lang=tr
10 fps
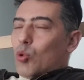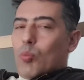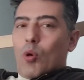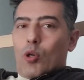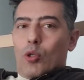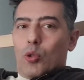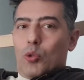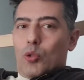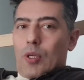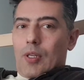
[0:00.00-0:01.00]
tümörlü
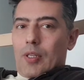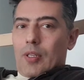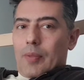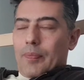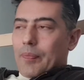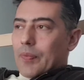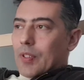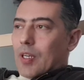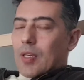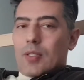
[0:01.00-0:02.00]
hücreleri,
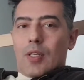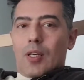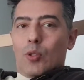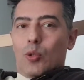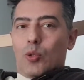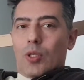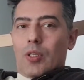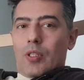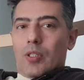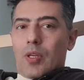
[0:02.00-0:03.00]
kanserli
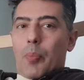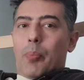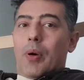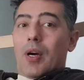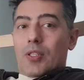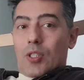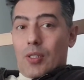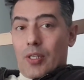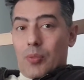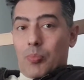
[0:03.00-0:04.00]
hücreleri de
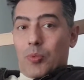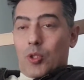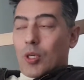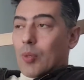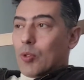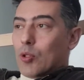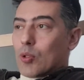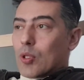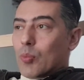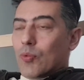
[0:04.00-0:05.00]
parçalayıp
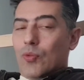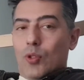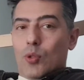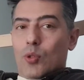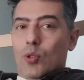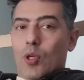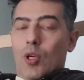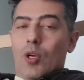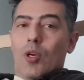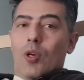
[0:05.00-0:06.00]
çıkabiliyorsa bu virüs
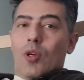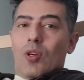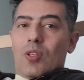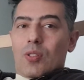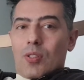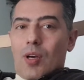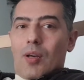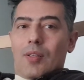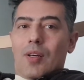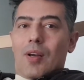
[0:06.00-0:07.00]

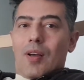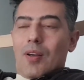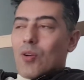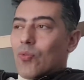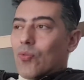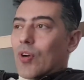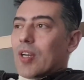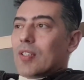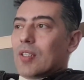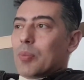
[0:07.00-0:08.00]
sağlığa
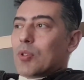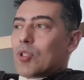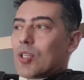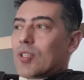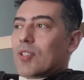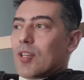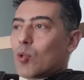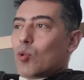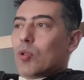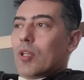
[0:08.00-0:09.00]
faydalı bir
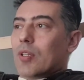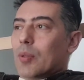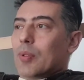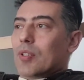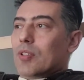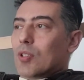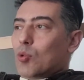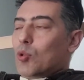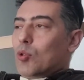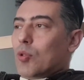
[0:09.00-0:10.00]
şekilde kullanılabilir
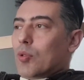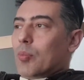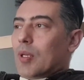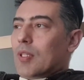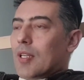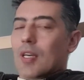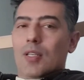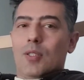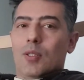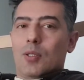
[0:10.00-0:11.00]
diye düşünüyorum ben. Ne
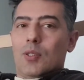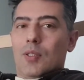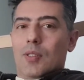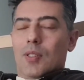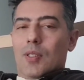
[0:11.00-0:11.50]
dersiniz?